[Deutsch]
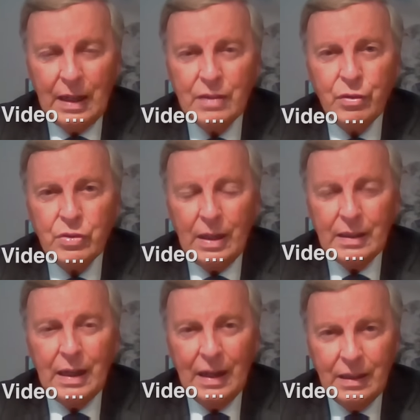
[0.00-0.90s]
Also es
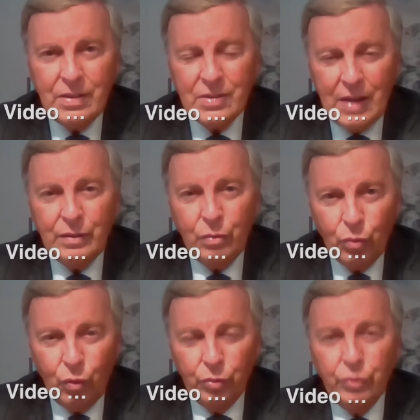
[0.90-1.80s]
hat alles
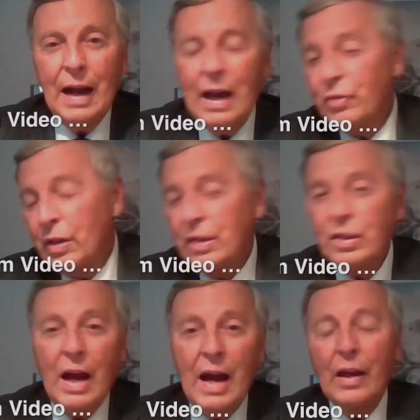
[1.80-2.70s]
seinen Grund. Also
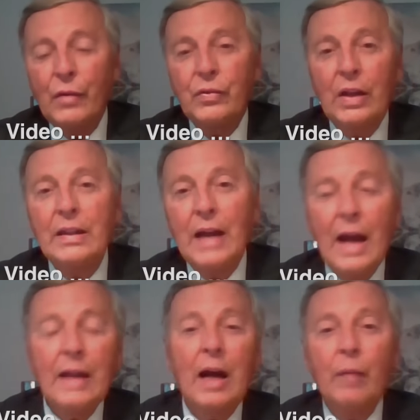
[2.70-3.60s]
ich AfD
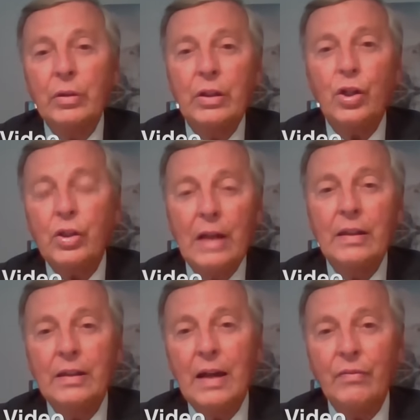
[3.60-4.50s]
nein, aber die
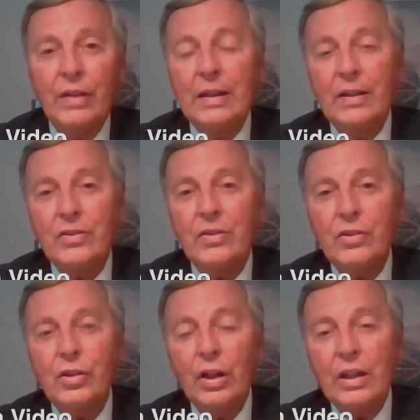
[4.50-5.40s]
stellen ja
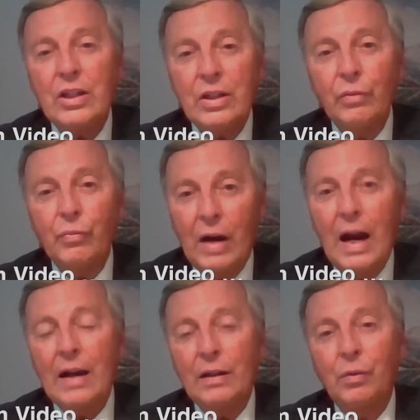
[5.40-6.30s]
wenigstens die richtigen
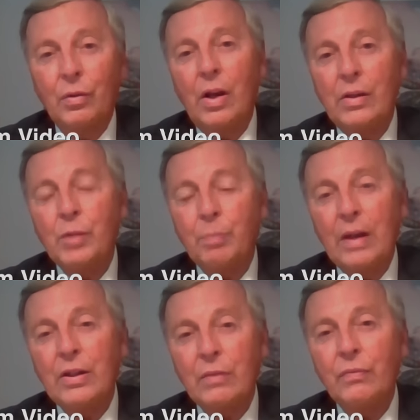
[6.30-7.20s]
Fragen oder die
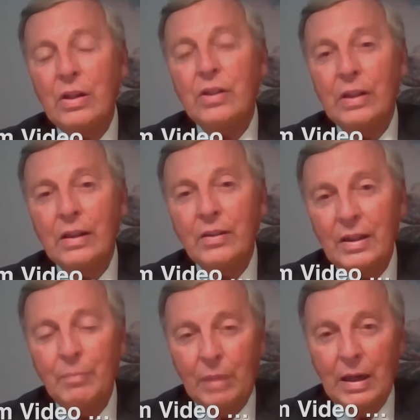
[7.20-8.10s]
sprechen wichtige
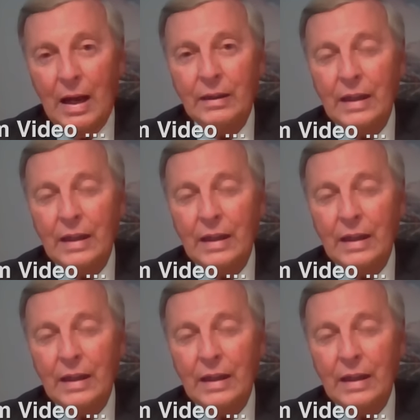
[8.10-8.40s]
Themen an.